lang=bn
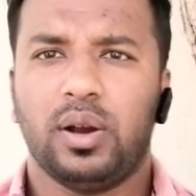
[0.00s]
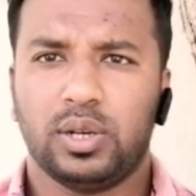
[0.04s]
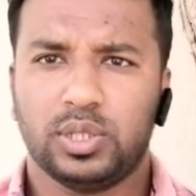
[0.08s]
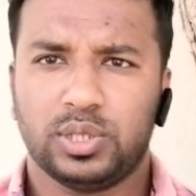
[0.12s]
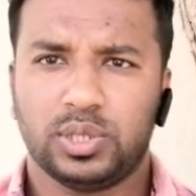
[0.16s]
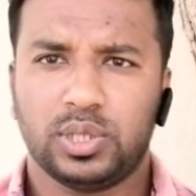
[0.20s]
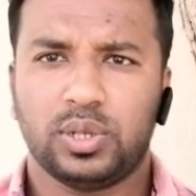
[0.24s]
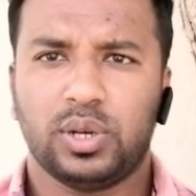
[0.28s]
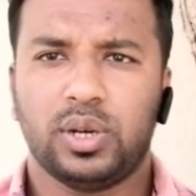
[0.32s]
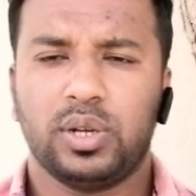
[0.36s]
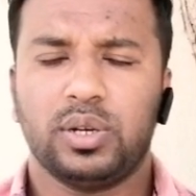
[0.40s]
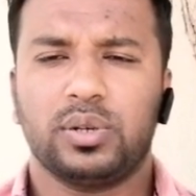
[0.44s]

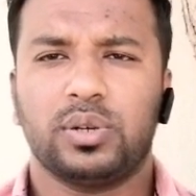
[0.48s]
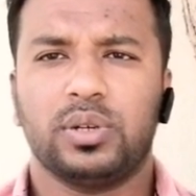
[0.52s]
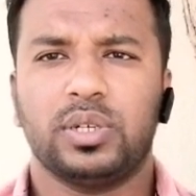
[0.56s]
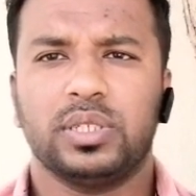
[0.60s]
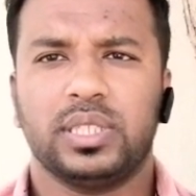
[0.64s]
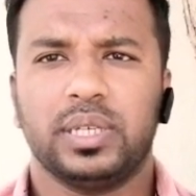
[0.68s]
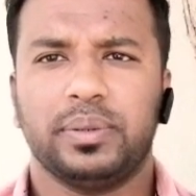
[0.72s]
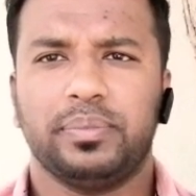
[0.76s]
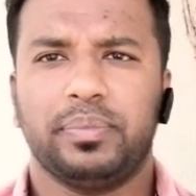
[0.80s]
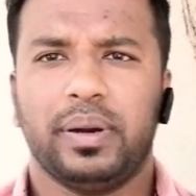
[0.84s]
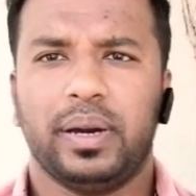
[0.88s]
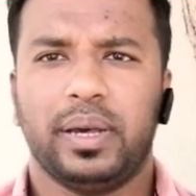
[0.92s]
অংশগ্রহণ
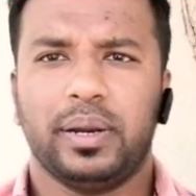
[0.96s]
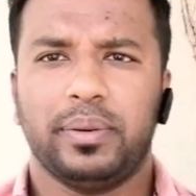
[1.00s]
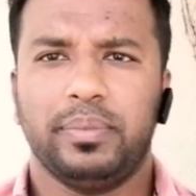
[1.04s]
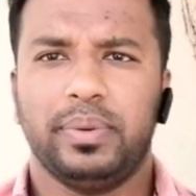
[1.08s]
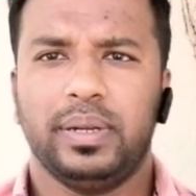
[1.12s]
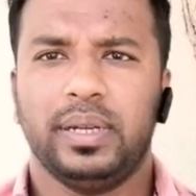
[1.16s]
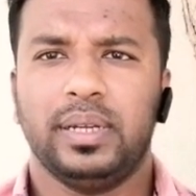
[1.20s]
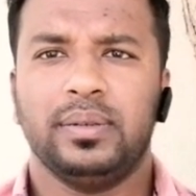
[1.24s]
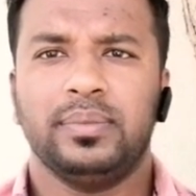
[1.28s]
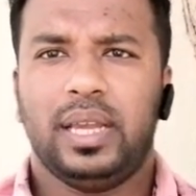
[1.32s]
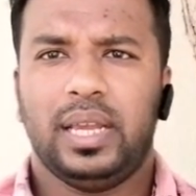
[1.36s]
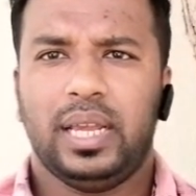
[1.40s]
করতে
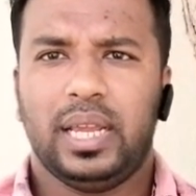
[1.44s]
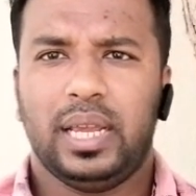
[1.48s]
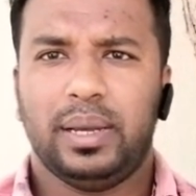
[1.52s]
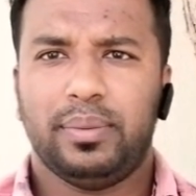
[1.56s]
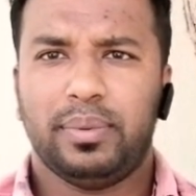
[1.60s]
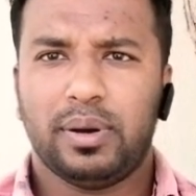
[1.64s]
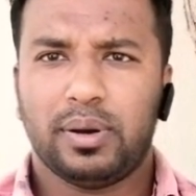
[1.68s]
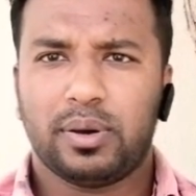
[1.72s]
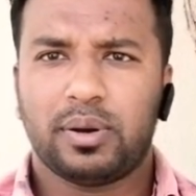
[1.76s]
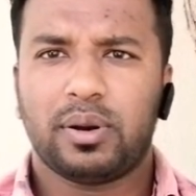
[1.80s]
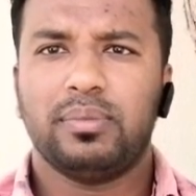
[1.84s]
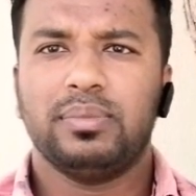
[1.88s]
পারবে
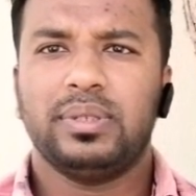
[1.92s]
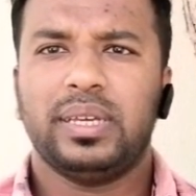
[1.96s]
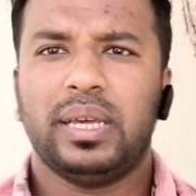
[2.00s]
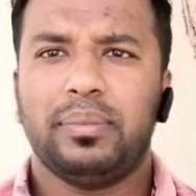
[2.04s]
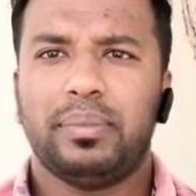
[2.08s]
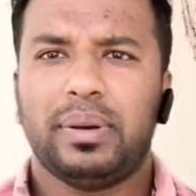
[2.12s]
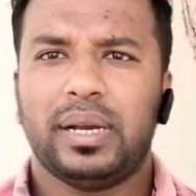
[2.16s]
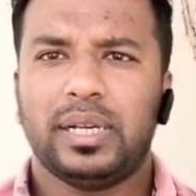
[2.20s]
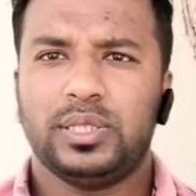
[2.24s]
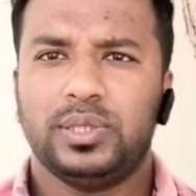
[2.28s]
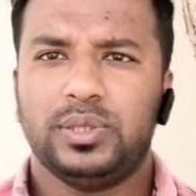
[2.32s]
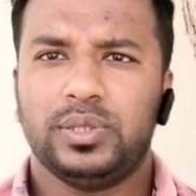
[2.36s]
এবং
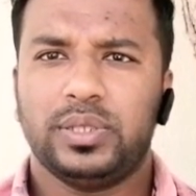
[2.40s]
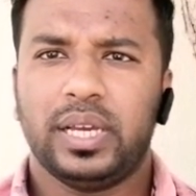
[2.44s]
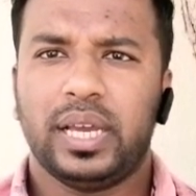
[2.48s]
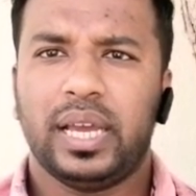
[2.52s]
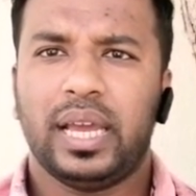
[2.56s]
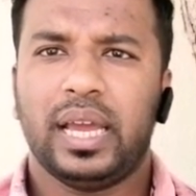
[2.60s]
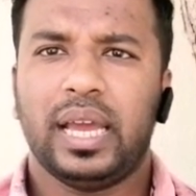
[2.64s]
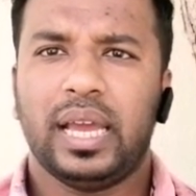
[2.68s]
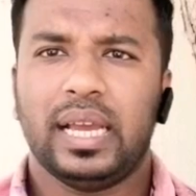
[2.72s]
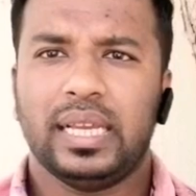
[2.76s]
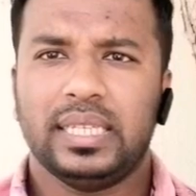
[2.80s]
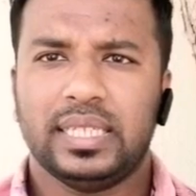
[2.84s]
রমজান মাস জুড়ে
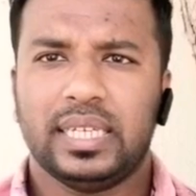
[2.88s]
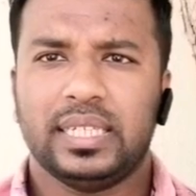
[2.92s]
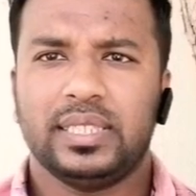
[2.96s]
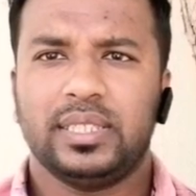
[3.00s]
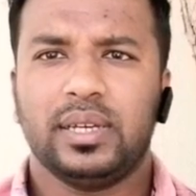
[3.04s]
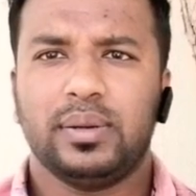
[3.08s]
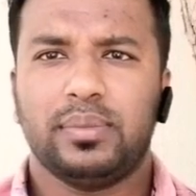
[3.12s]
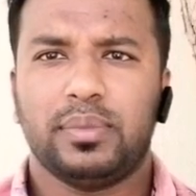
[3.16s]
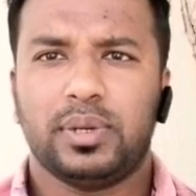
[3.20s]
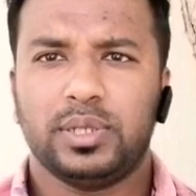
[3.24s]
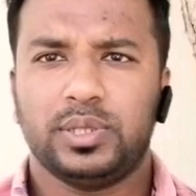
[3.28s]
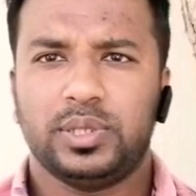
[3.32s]
এই
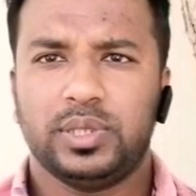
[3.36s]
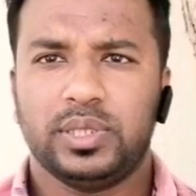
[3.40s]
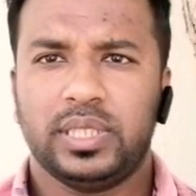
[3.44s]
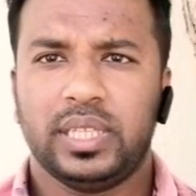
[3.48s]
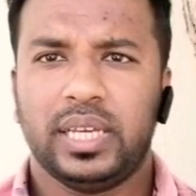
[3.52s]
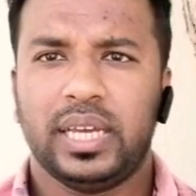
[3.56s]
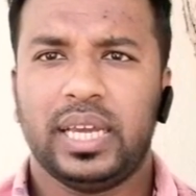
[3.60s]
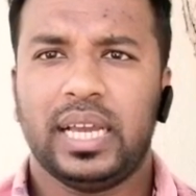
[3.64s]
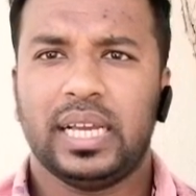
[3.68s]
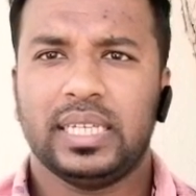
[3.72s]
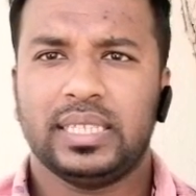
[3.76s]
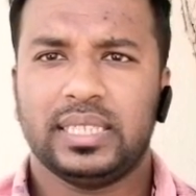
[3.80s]
জাতীয়
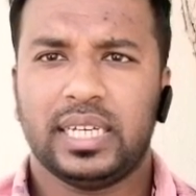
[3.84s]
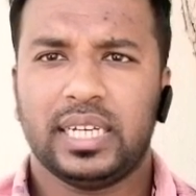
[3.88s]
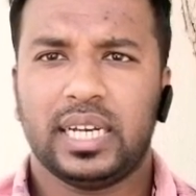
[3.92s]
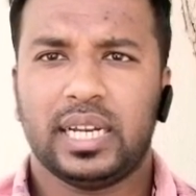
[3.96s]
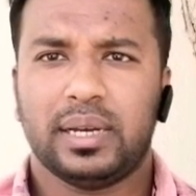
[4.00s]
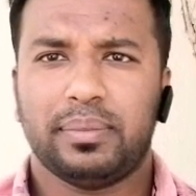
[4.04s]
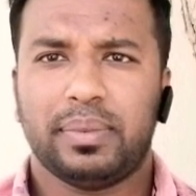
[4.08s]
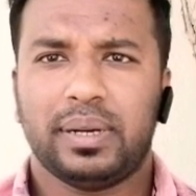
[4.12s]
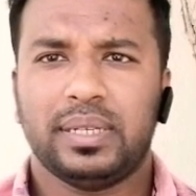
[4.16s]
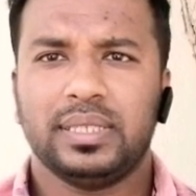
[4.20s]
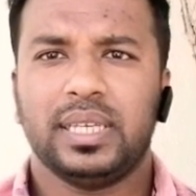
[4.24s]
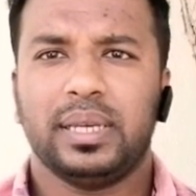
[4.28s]
মসজিদে এসার
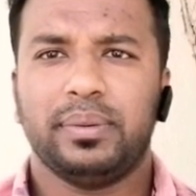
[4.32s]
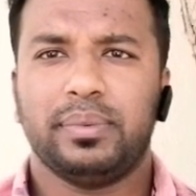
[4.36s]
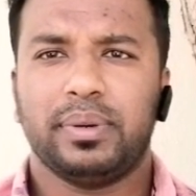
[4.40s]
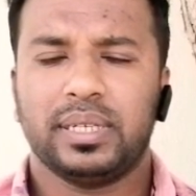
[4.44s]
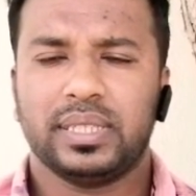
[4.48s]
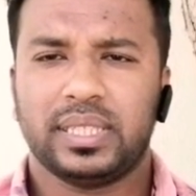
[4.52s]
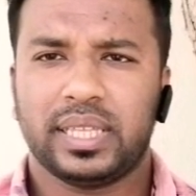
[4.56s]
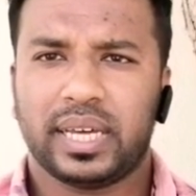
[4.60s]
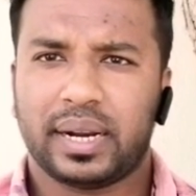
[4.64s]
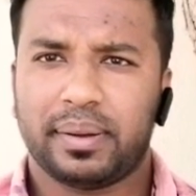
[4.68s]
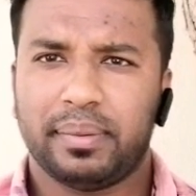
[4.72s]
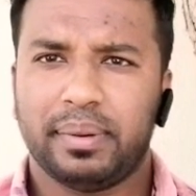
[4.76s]
নামাজ
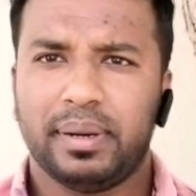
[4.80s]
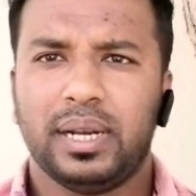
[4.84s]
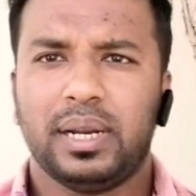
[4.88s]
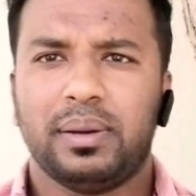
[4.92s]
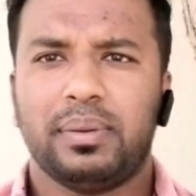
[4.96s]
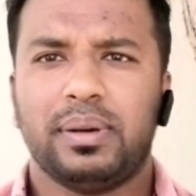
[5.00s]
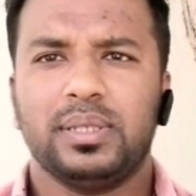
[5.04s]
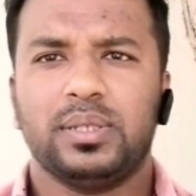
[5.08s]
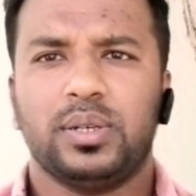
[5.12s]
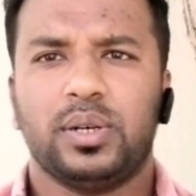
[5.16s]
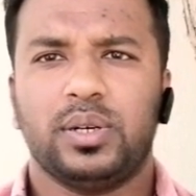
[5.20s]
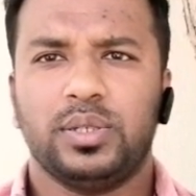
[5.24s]
এবং তারাবির
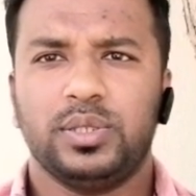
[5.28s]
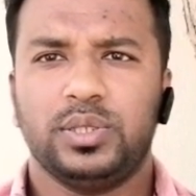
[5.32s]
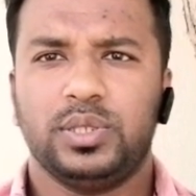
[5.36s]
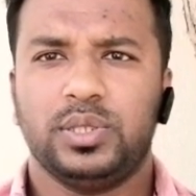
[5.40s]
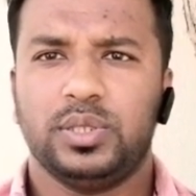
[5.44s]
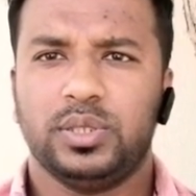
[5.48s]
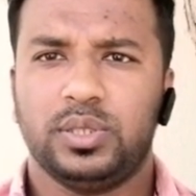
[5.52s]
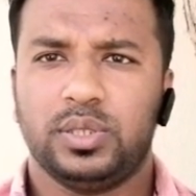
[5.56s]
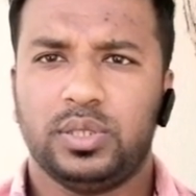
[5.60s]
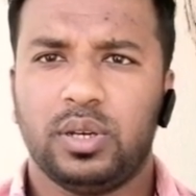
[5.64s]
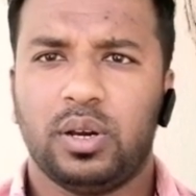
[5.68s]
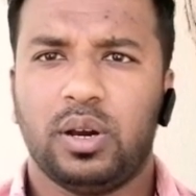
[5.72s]
নামাজ
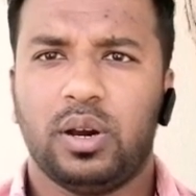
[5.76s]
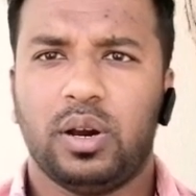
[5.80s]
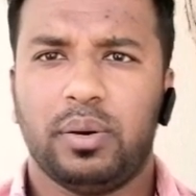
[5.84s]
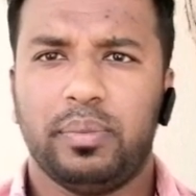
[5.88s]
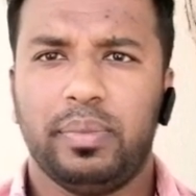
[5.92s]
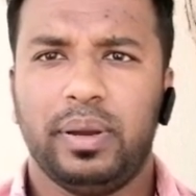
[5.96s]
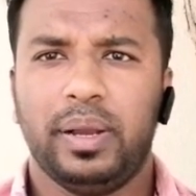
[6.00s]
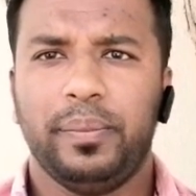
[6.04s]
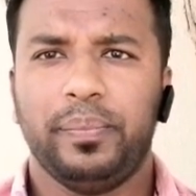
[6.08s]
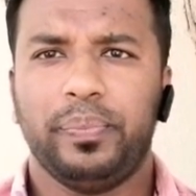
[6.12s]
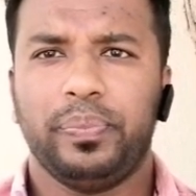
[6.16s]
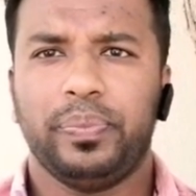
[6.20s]
অনুষ্ঠিত
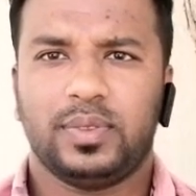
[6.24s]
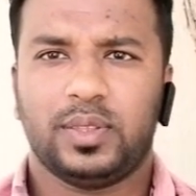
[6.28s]
হবে